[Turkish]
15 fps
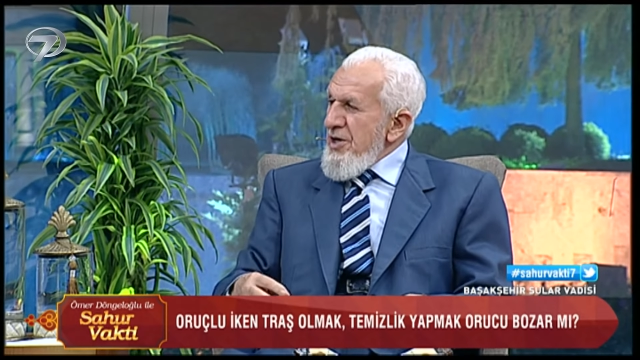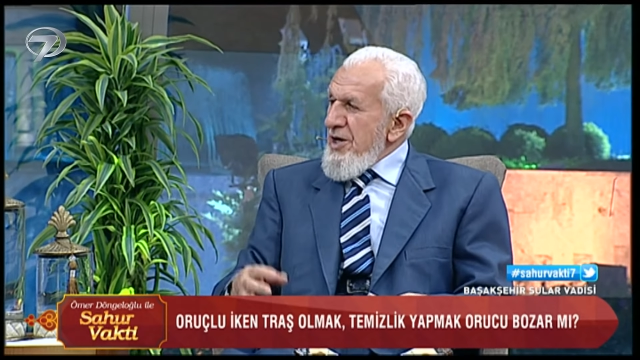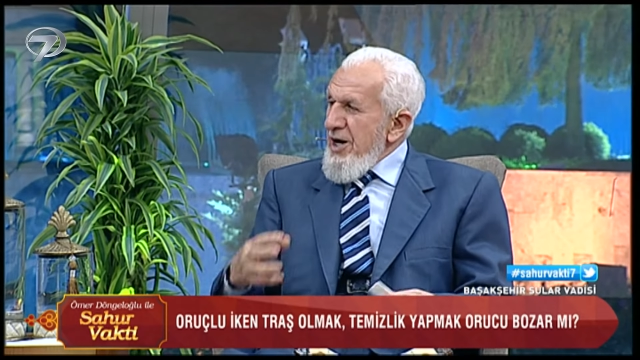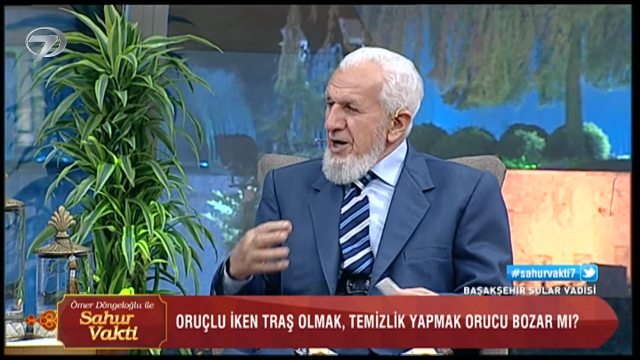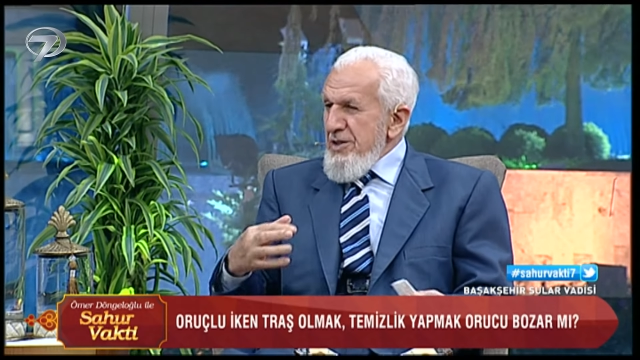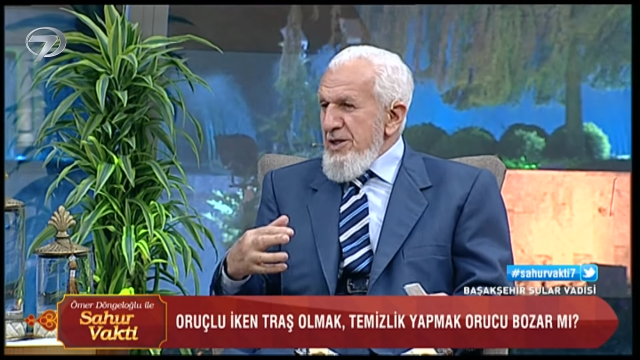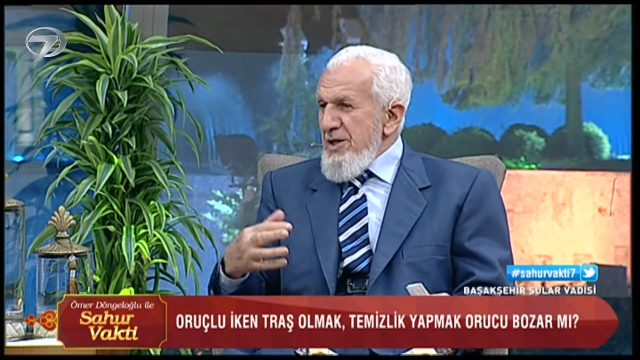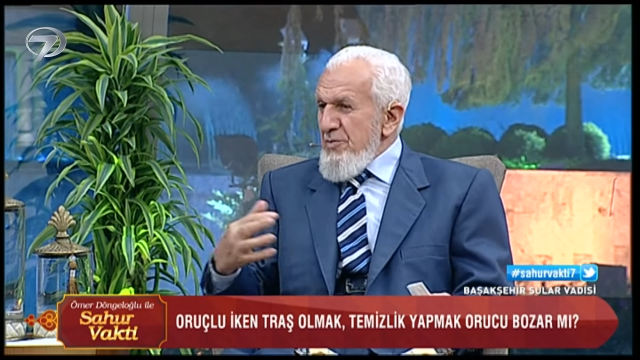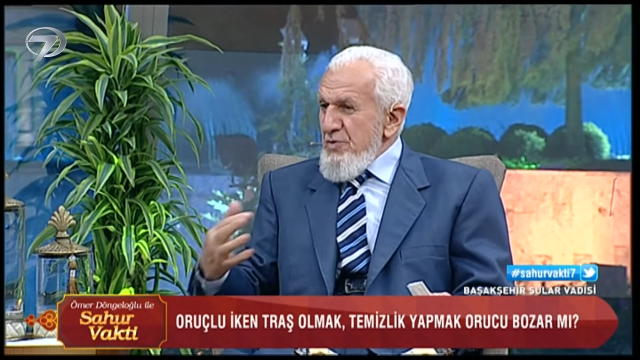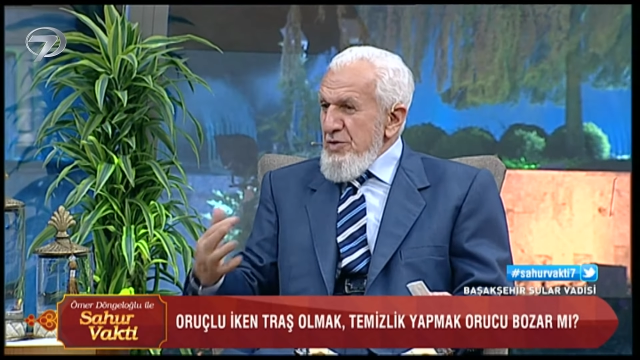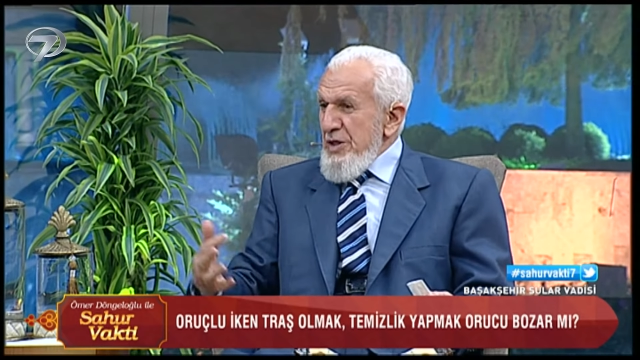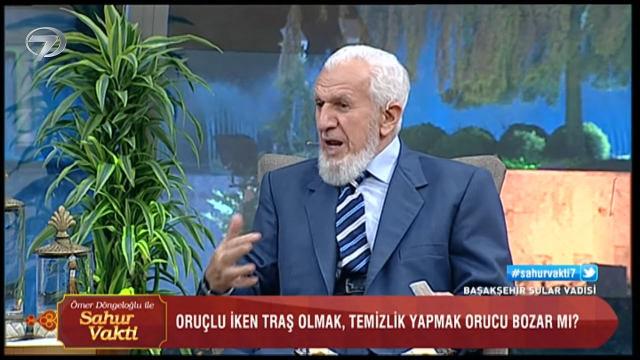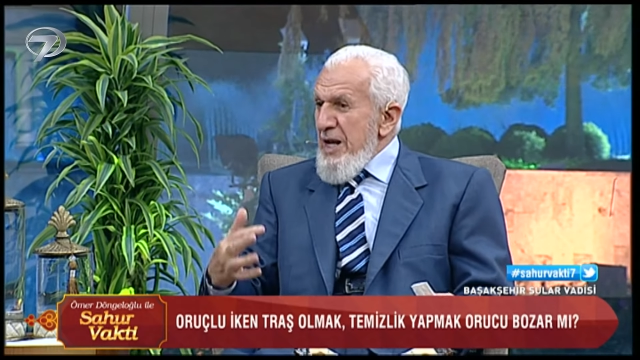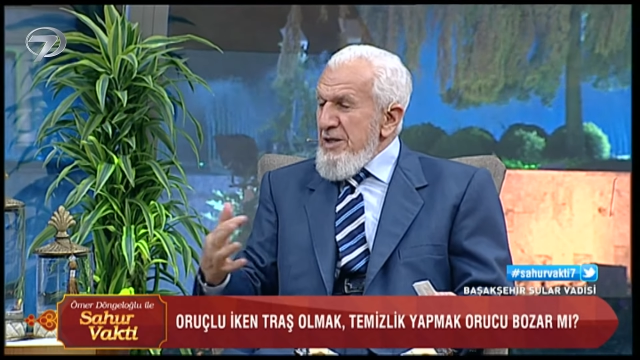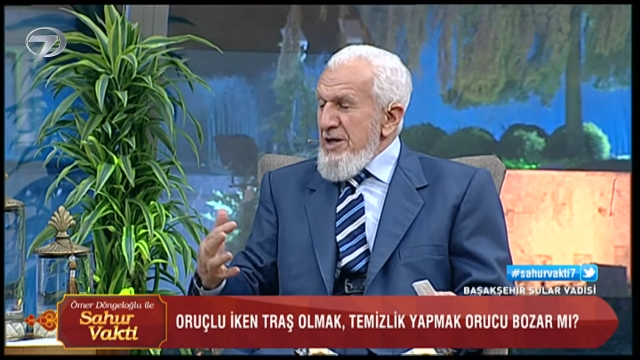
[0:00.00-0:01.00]
Hadi
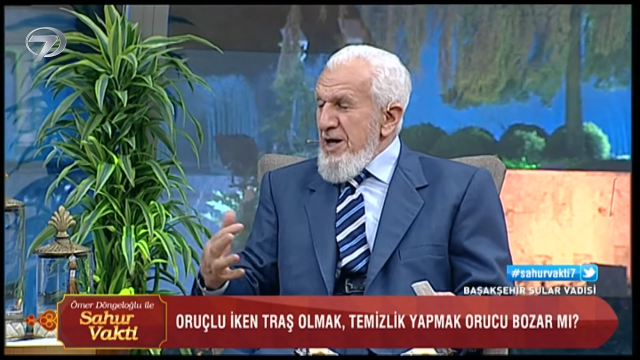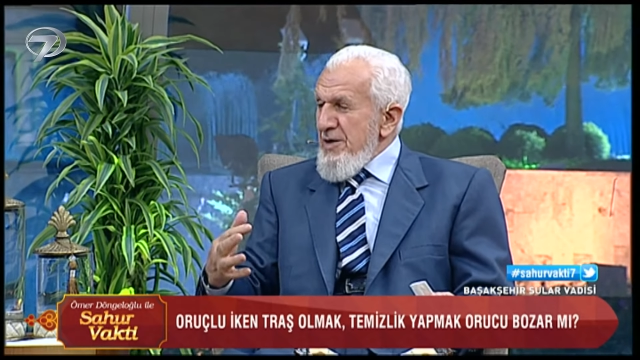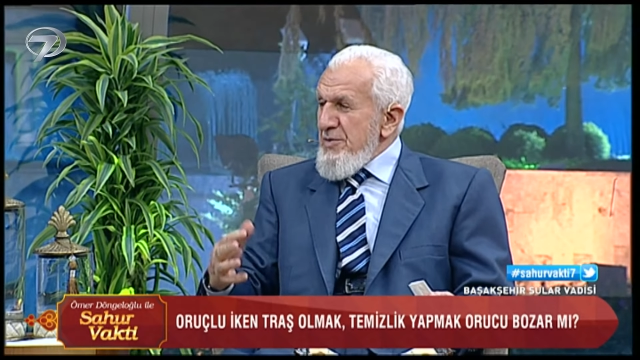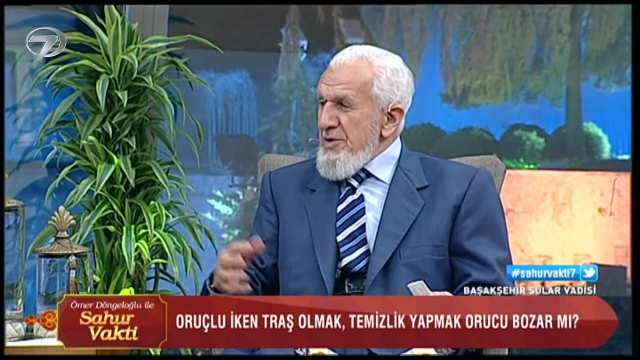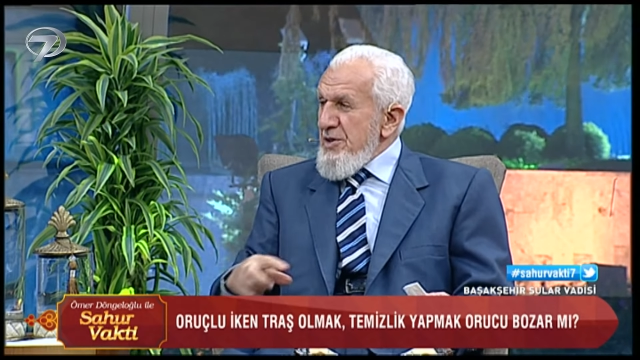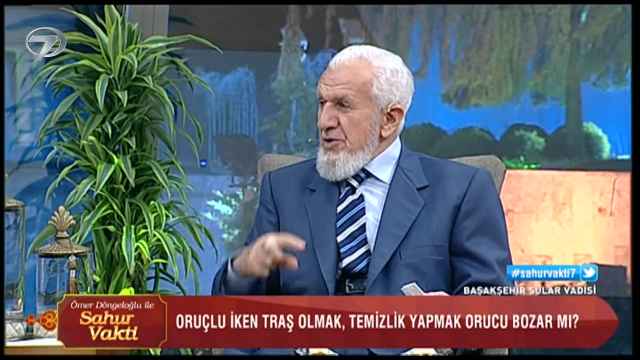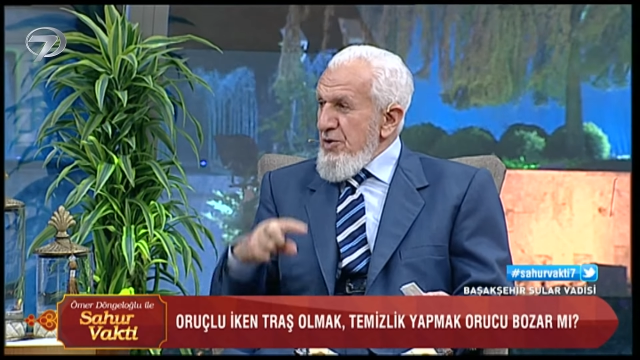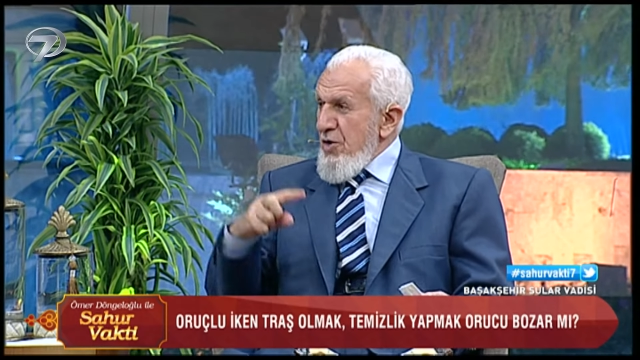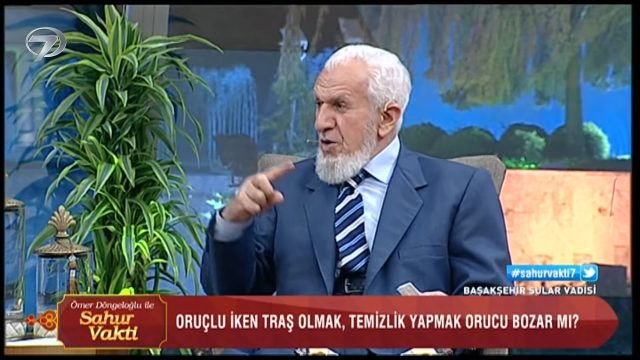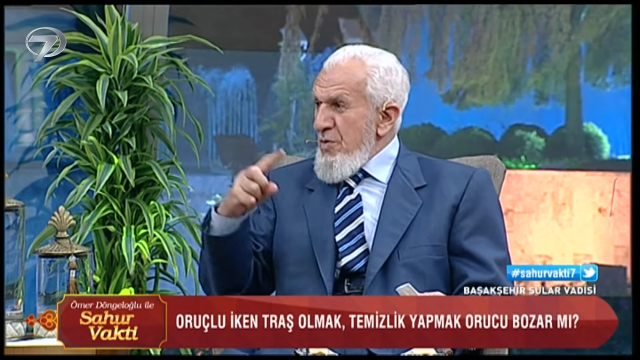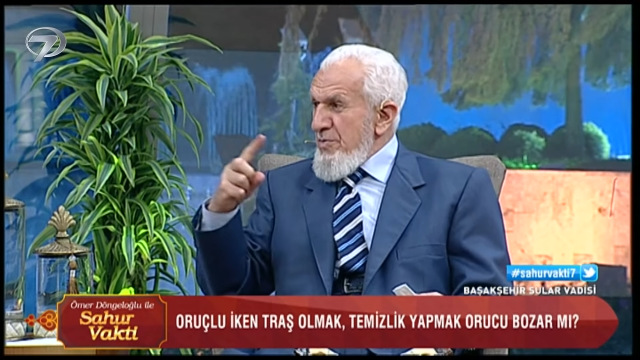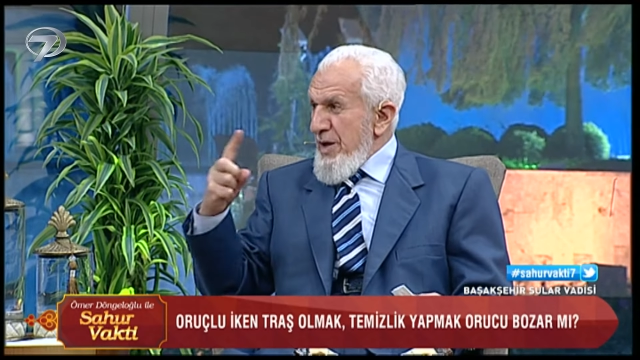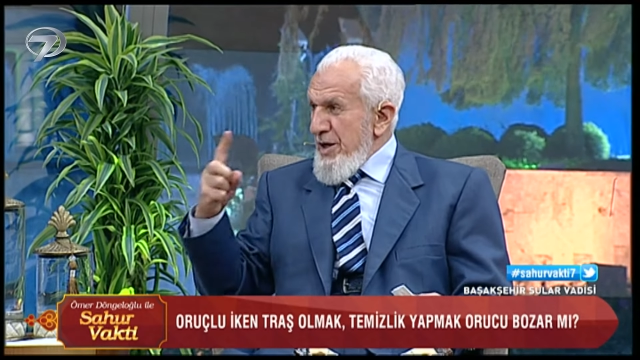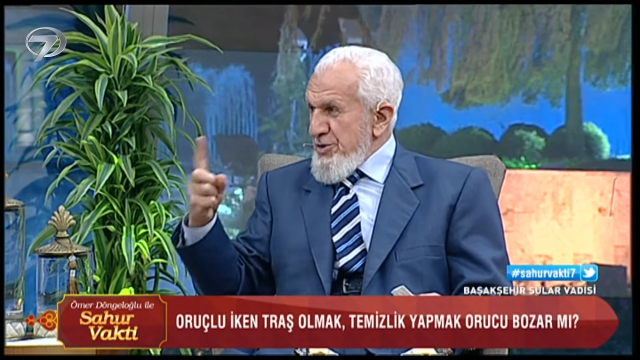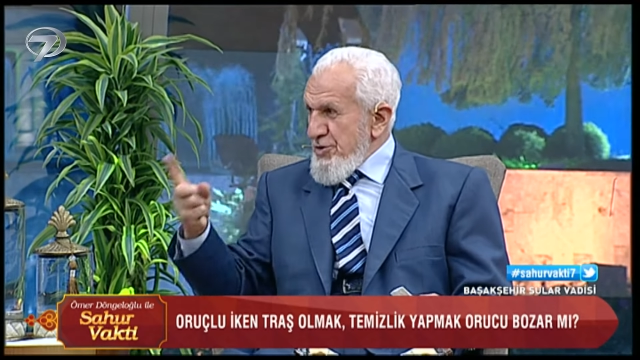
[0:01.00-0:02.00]
elin ermedi
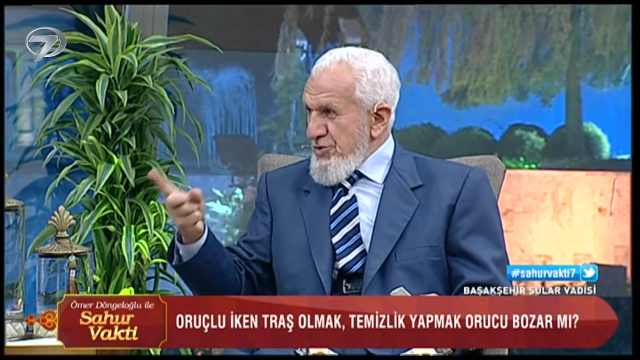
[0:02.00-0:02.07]
15